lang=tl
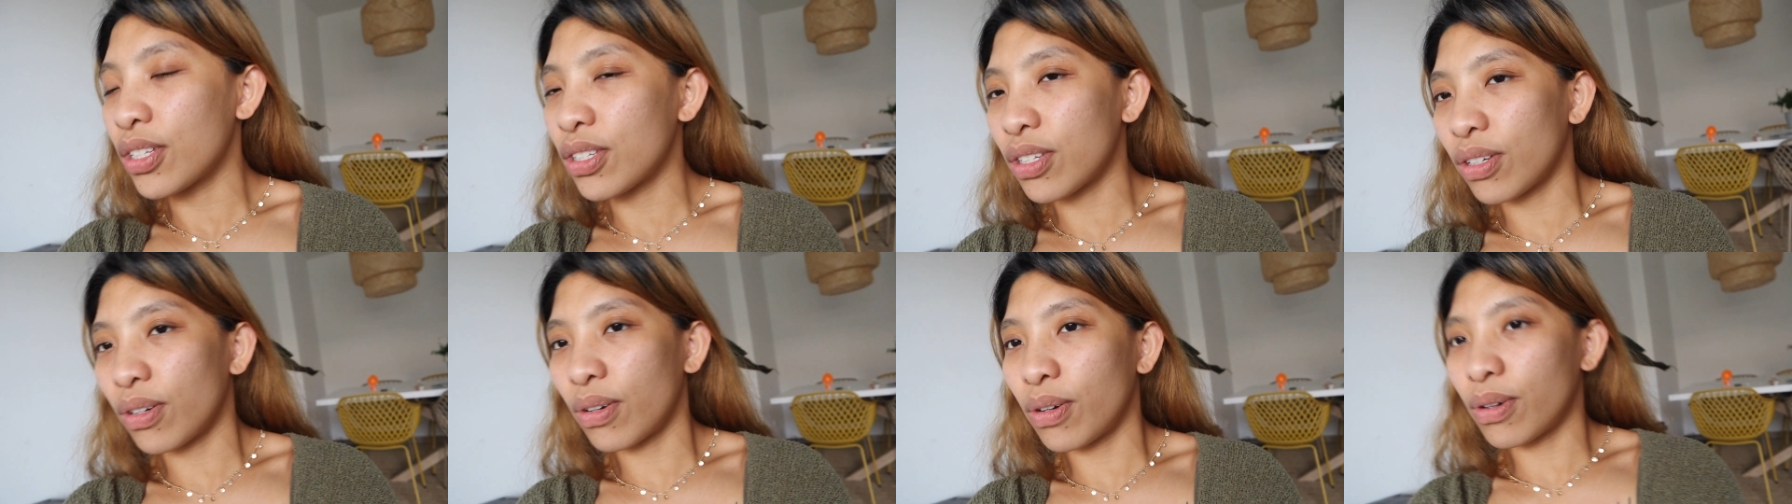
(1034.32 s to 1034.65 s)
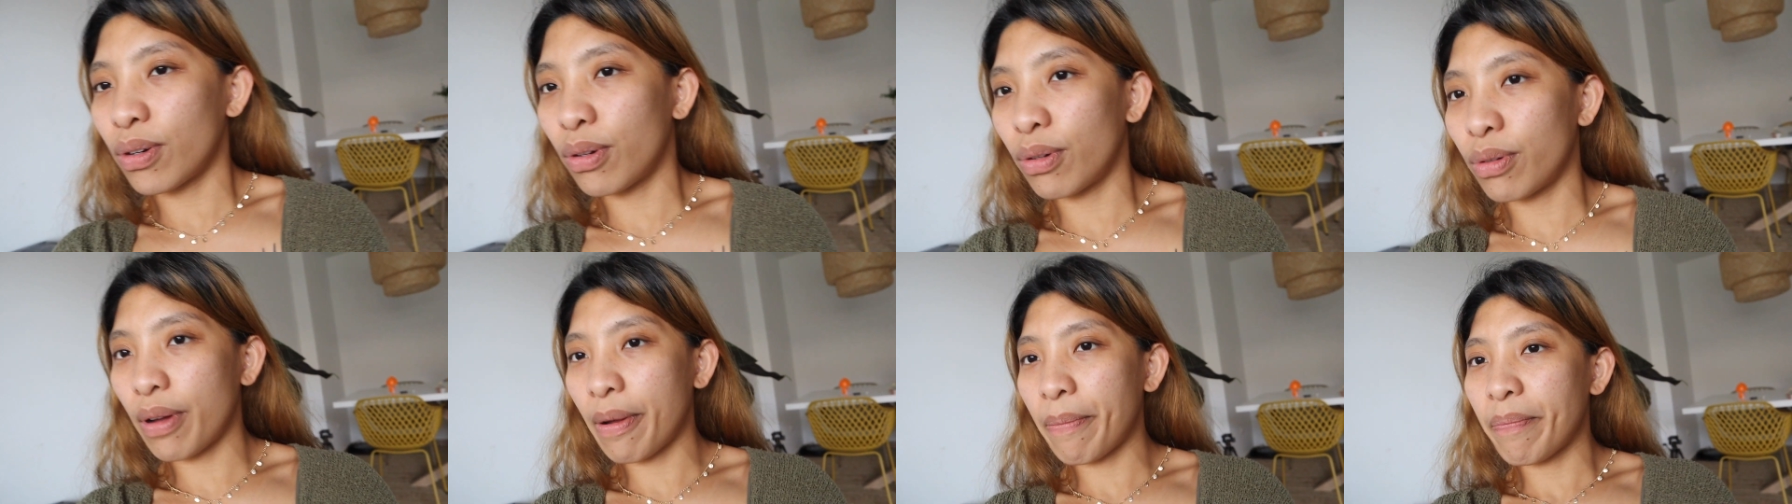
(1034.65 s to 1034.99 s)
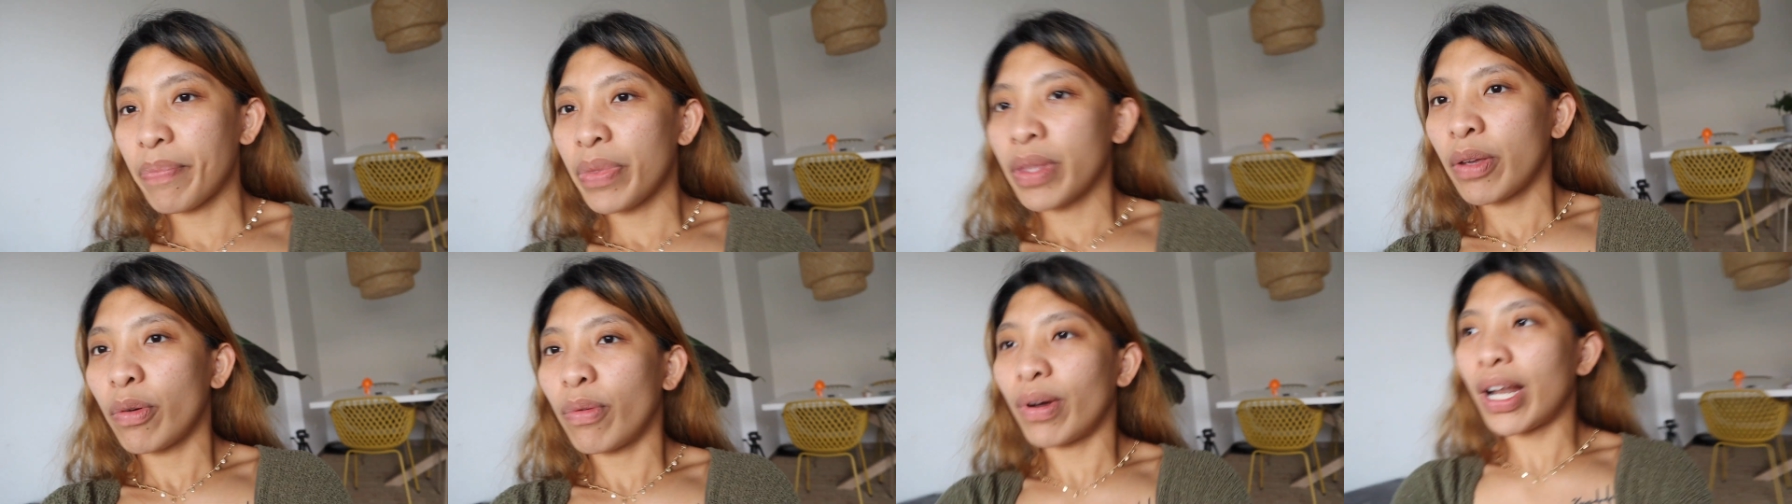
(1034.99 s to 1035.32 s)
So,
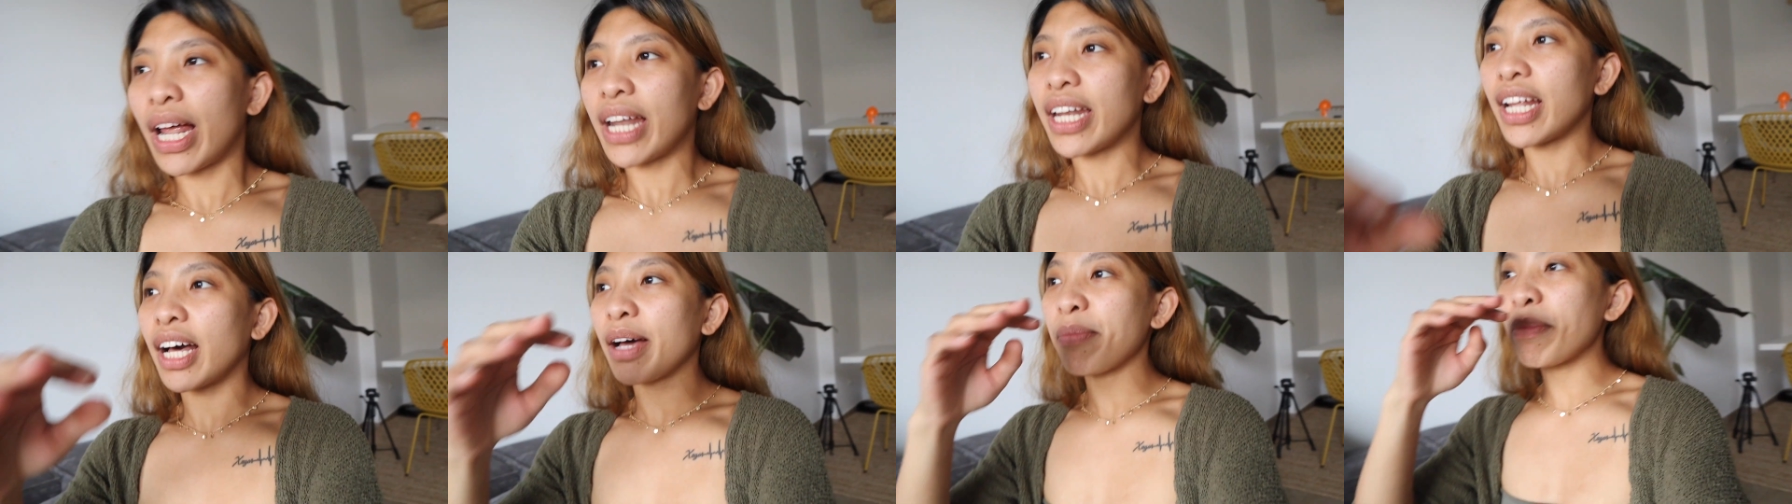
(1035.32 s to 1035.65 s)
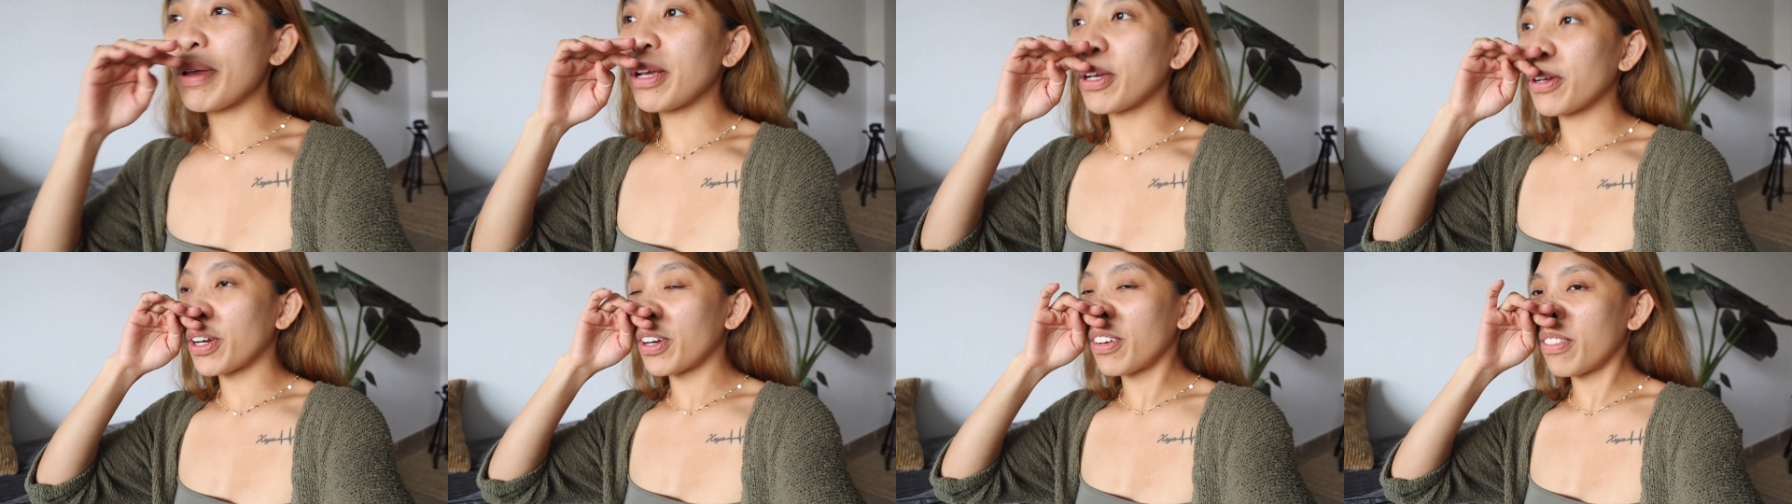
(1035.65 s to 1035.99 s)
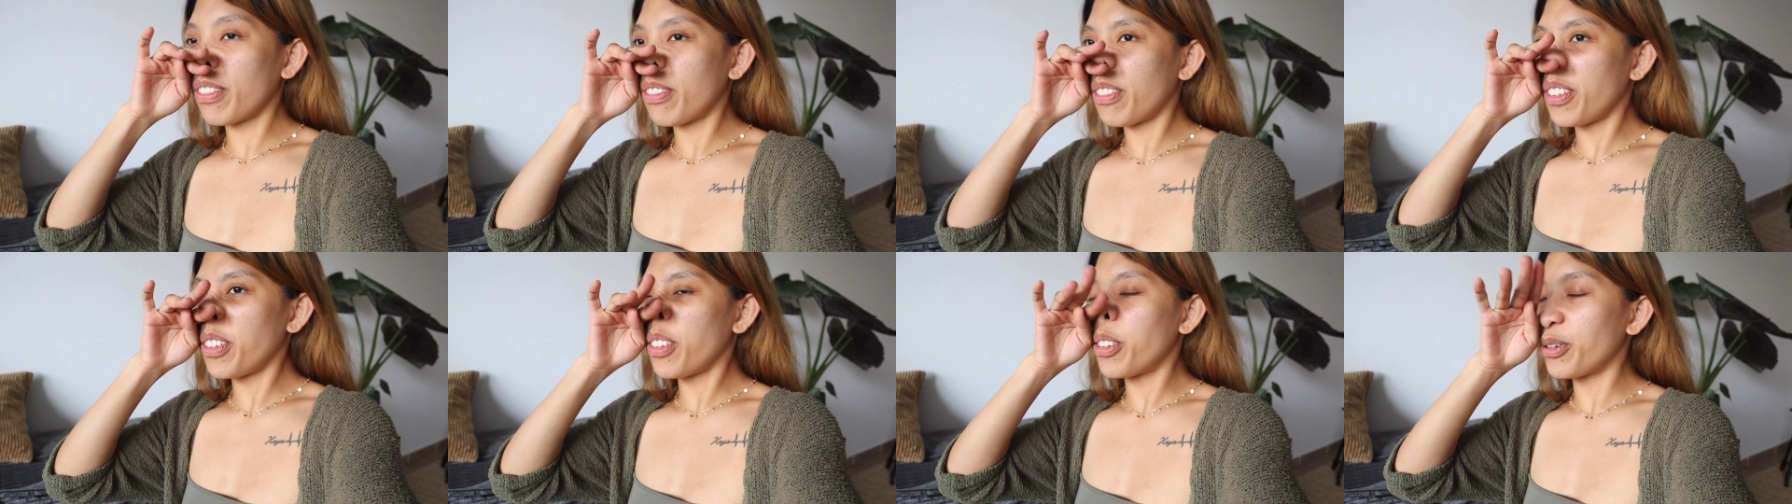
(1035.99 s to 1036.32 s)
wala na kaming
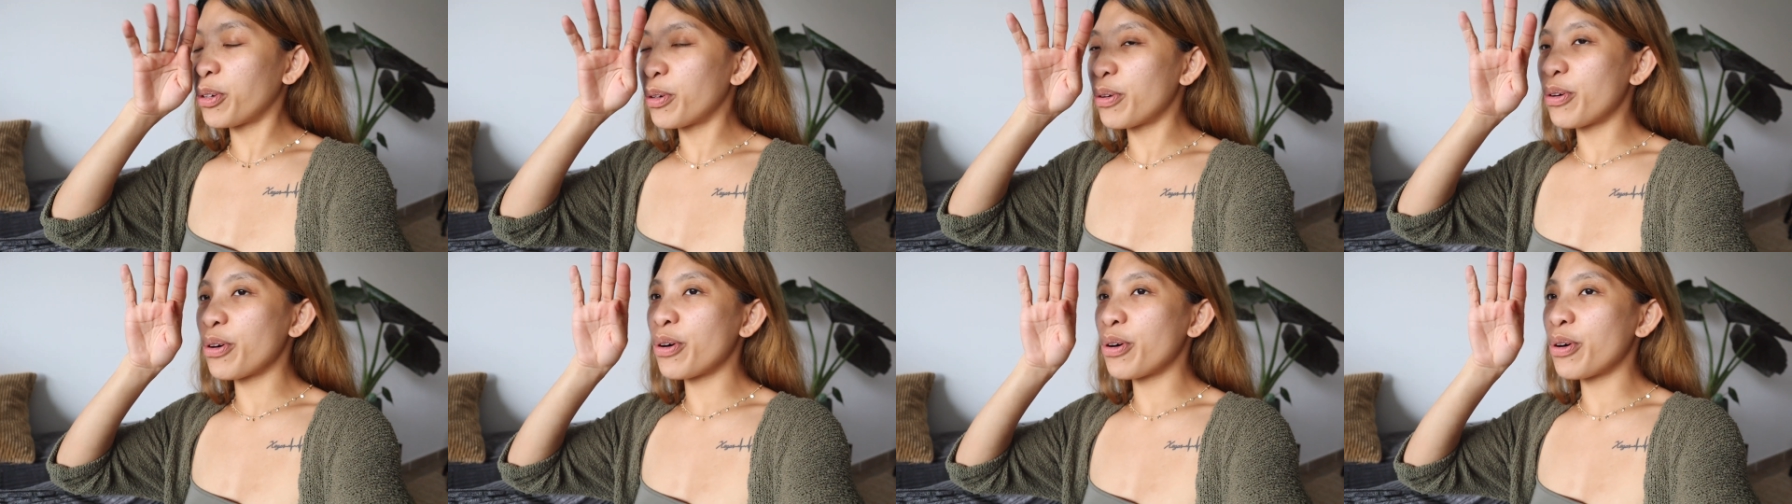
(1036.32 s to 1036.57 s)
curfew